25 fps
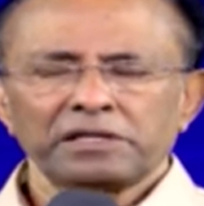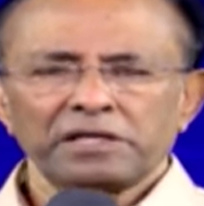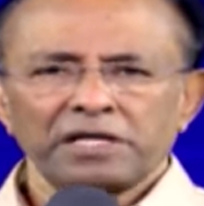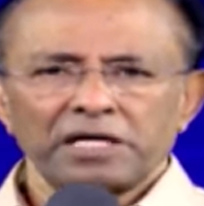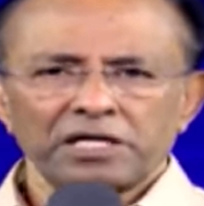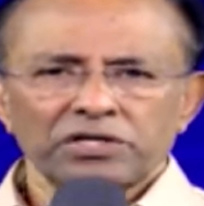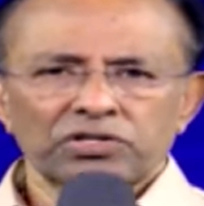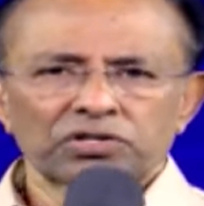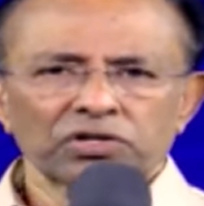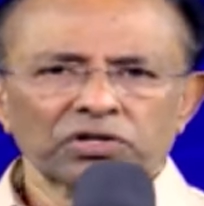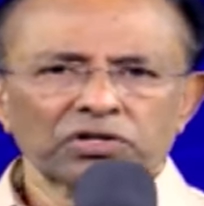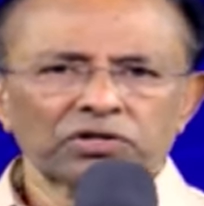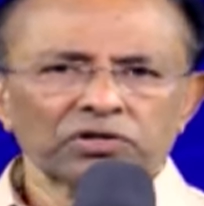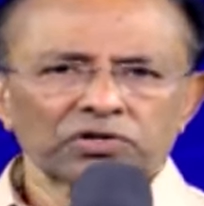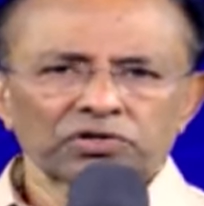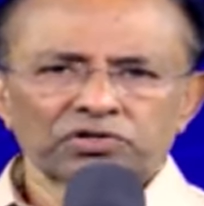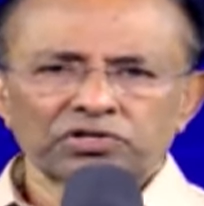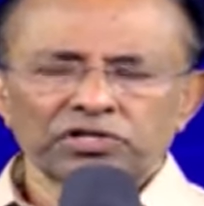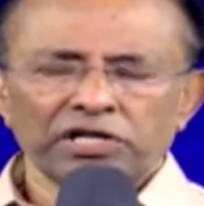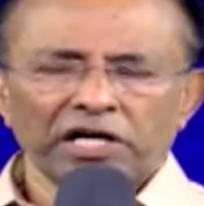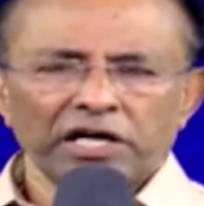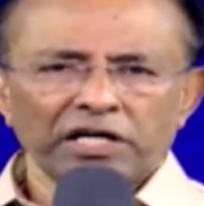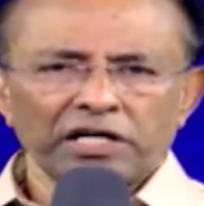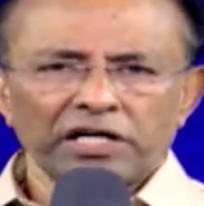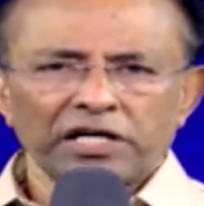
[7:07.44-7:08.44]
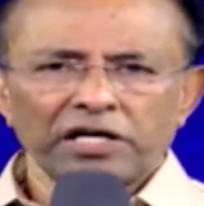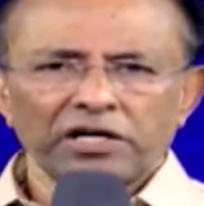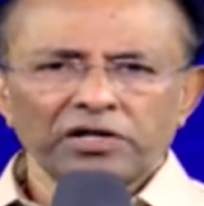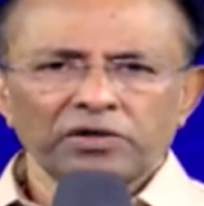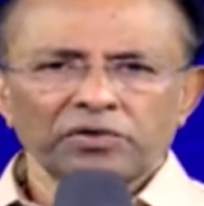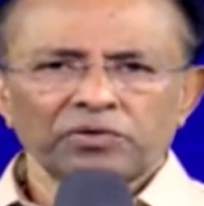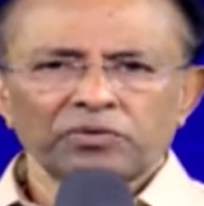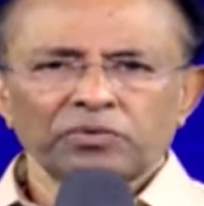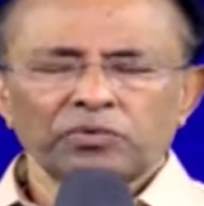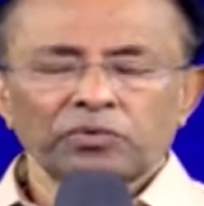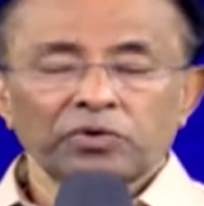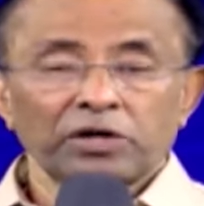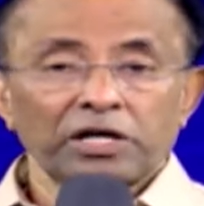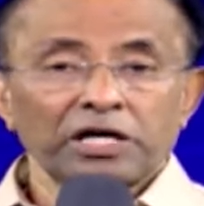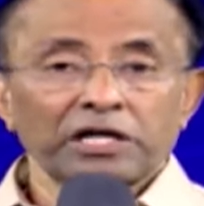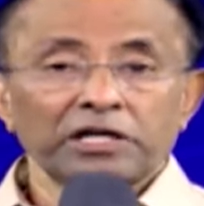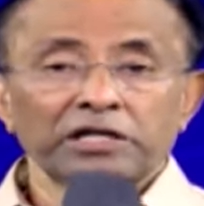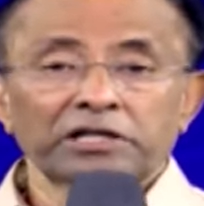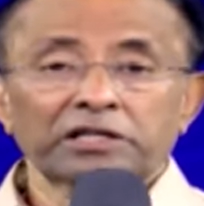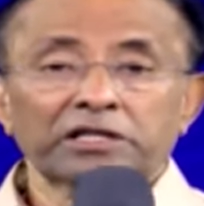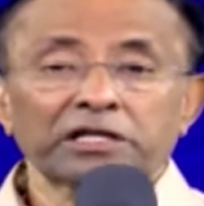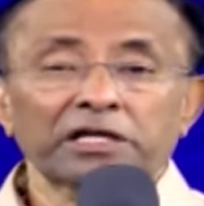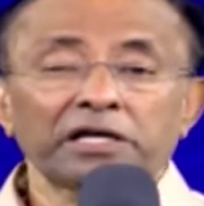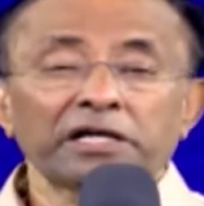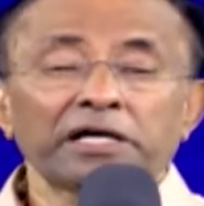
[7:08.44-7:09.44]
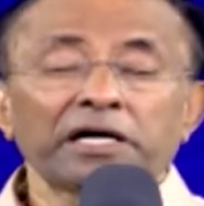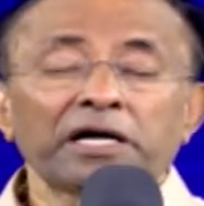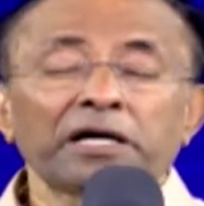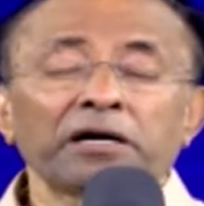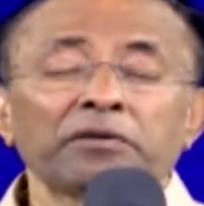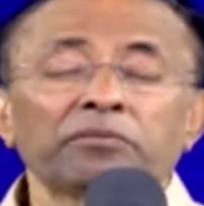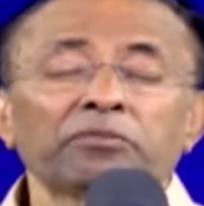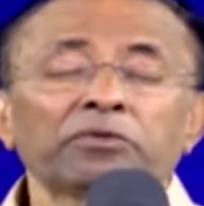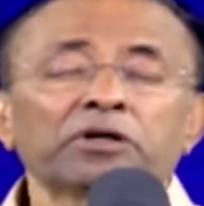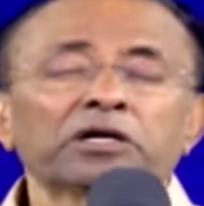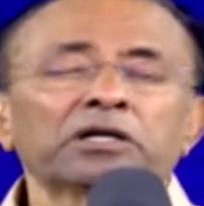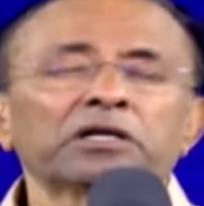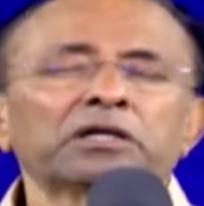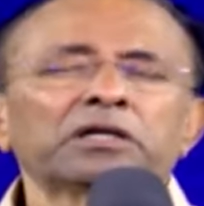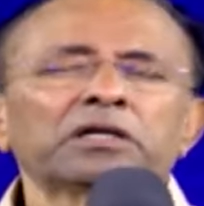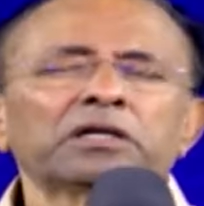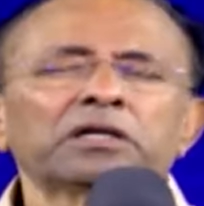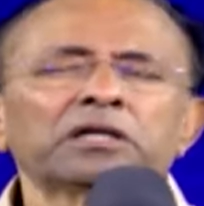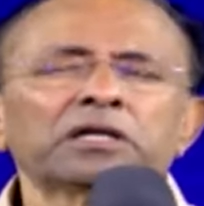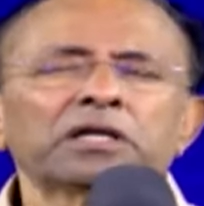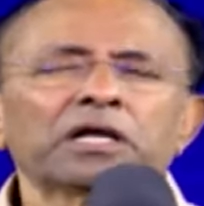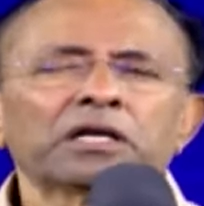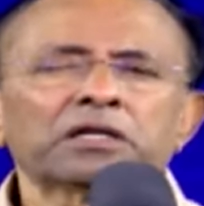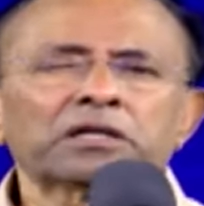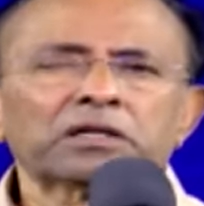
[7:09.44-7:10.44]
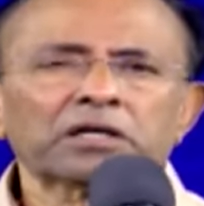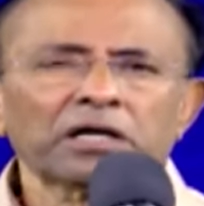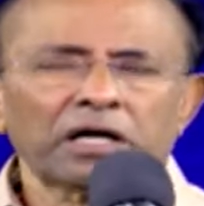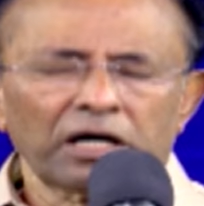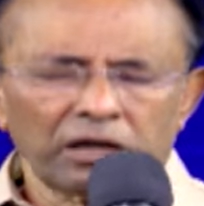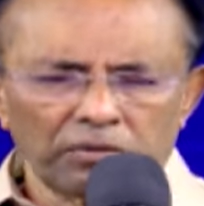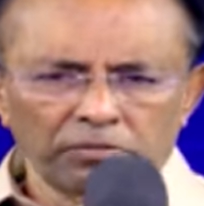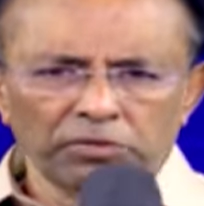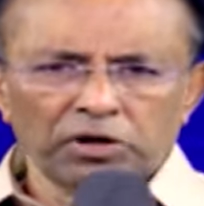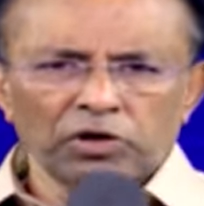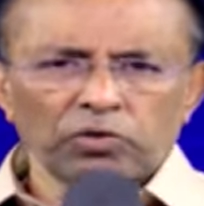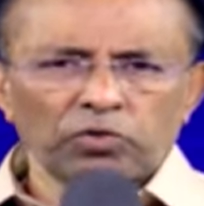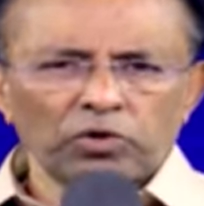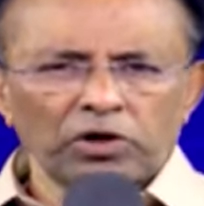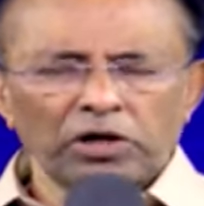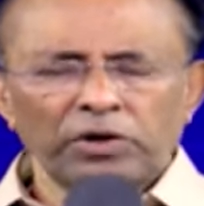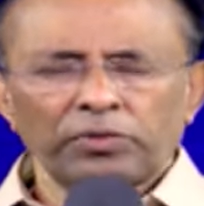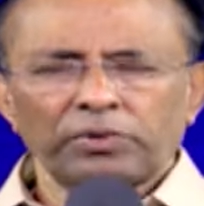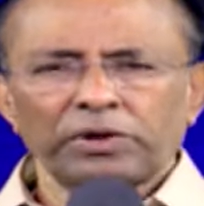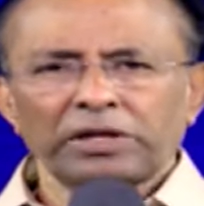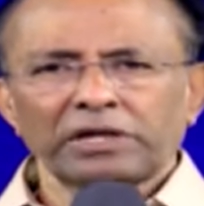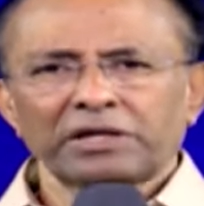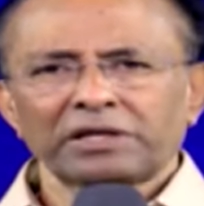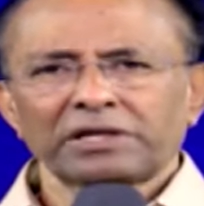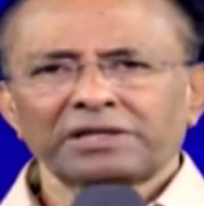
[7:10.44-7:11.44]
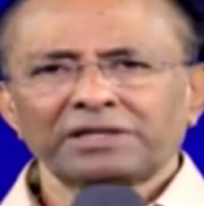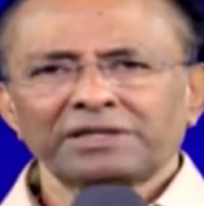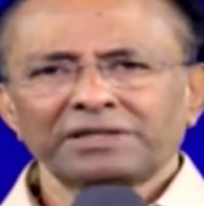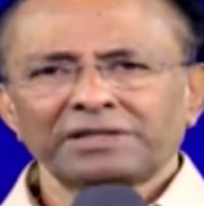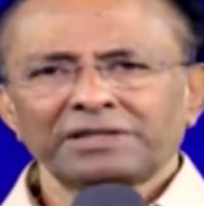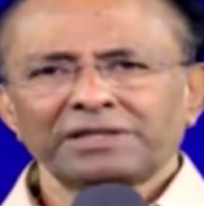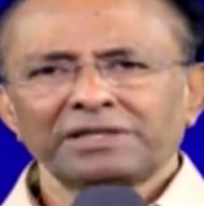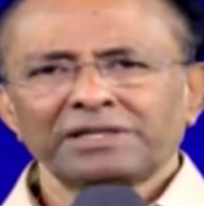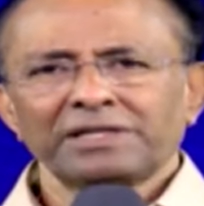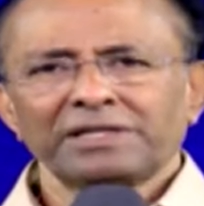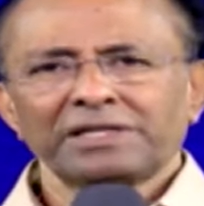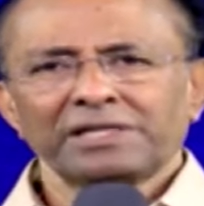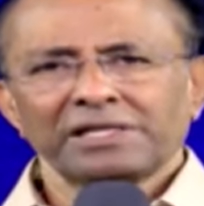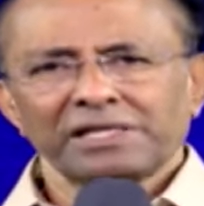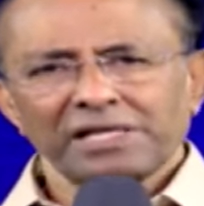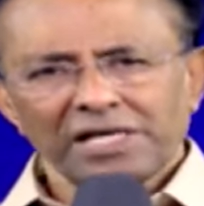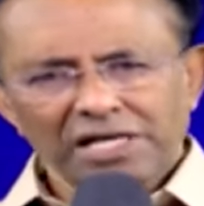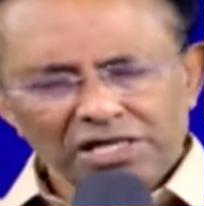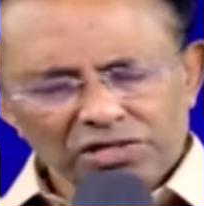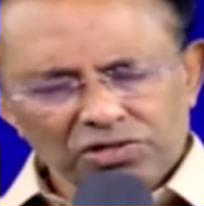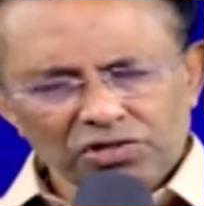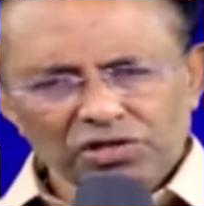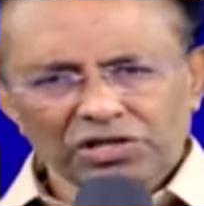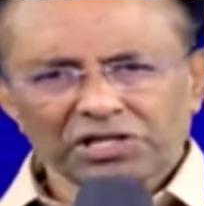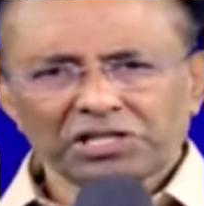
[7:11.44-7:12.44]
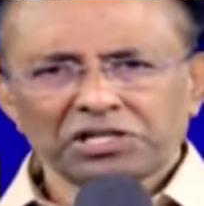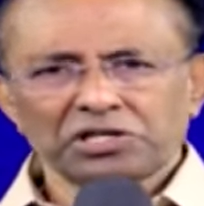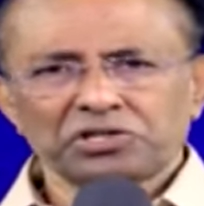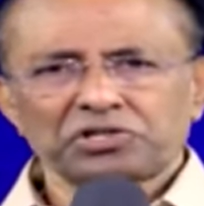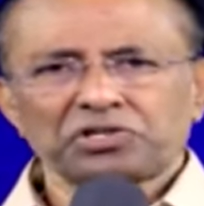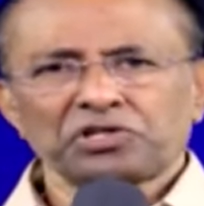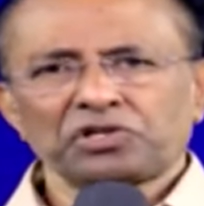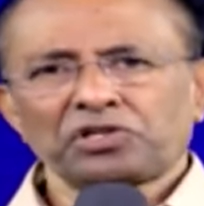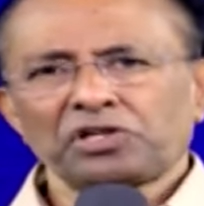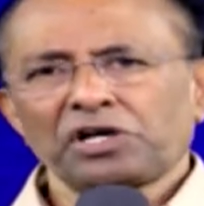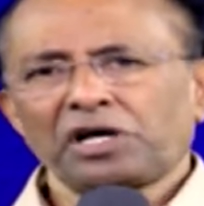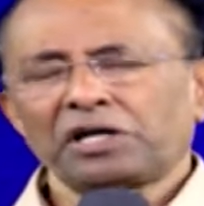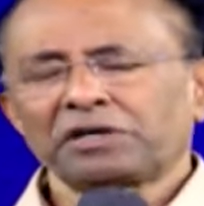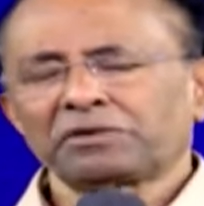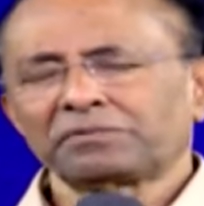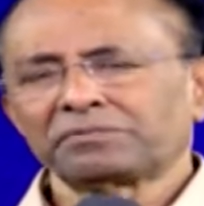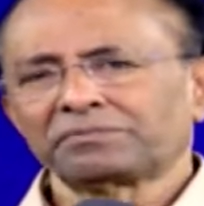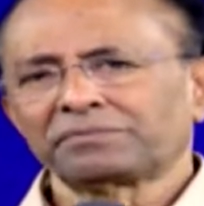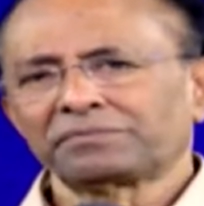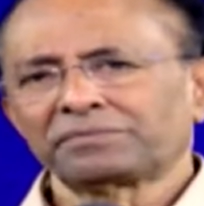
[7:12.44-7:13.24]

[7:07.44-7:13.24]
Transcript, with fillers: இயேசு கிறிஸ்து எங்கேயும் உலகத்திலேயே மிகுந்த தாழ்மை உள்ளவர் இயேசு கிறிஸ்து தான்